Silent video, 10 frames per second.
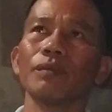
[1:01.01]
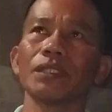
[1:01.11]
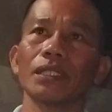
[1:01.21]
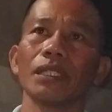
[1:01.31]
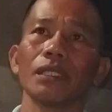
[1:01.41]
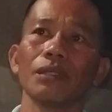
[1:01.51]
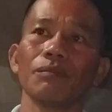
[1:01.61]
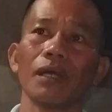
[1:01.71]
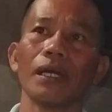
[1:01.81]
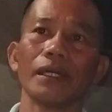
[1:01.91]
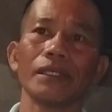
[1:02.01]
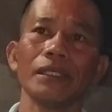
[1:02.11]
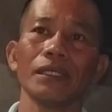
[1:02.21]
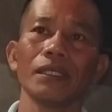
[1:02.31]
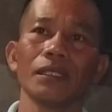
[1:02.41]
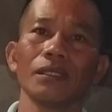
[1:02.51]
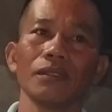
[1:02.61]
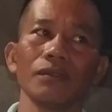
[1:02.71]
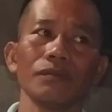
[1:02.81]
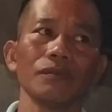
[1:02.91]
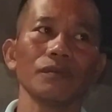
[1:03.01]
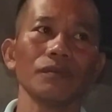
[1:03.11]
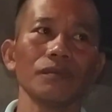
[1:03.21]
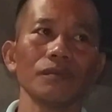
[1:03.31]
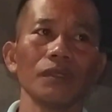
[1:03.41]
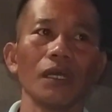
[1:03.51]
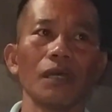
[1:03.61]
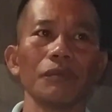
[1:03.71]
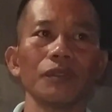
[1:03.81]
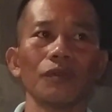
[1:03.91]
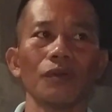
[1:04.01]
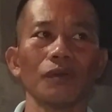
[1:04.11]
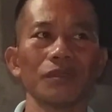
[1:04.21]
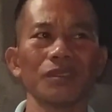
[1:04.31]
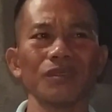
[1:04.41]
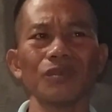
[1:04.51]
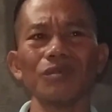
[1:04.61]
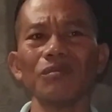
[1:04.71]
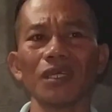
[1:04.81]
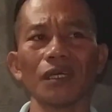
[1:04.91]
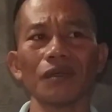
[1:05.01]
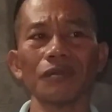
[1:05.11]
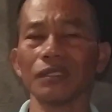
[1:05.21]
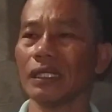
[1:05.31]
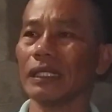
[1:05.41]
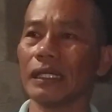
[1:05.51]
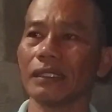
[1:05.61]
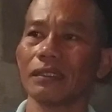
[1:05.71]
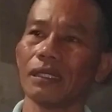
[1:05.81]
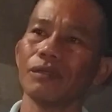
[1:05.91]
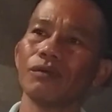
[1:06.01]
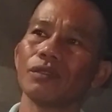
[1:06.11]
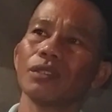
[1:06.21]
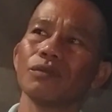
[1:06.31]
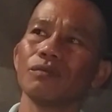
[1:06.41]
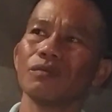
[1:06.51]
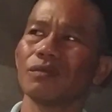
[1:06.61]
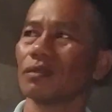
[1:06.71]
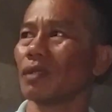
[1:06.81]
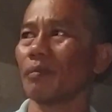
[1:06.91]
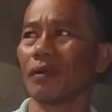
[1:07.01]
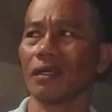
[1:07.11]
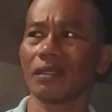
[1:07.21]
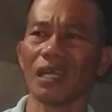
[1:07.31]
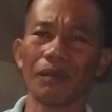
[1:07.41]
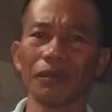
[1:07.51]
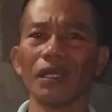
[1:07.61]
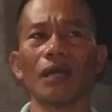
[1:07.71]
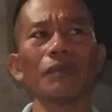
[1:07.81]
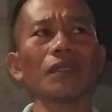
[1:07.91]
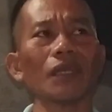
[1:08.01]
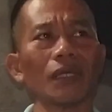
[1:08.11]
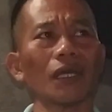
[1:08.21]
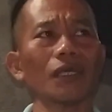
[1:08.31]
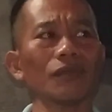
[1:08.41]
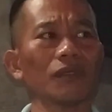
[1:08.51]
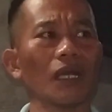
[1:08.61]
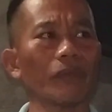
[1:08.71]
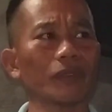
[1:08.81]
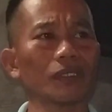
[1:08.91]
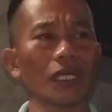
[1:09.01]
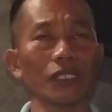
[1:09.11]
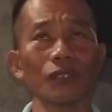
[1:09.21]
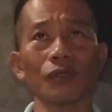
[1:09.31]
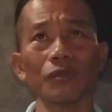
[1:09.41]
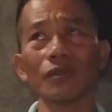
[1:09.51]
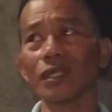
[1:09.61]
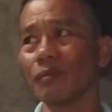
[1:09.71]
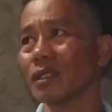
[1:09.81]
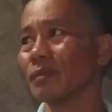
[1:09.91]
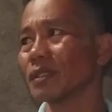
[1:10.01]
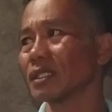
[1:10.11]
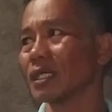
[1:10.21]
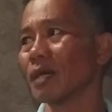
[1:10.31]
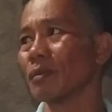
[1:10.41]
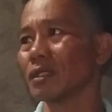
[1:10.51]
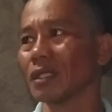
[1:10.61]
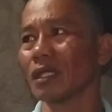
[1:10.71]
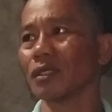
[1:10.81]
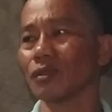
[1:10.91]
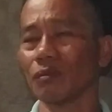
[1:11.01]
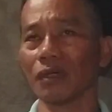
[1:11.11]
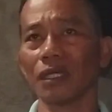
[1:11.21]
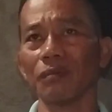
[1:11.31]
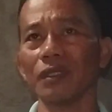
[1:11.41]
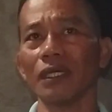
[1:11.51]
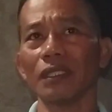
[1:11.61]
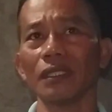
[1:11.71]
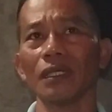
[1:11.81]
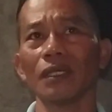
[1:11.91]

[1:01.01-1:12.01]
ako may sarili ng bahay, yung gamit ko, siguro yung mga konti lang. Ayoko na yung napakadami gamit, gaya ng gamit ng nanay ko. Yung karami naman sa gamit ng nanay ko, mga iba dyan,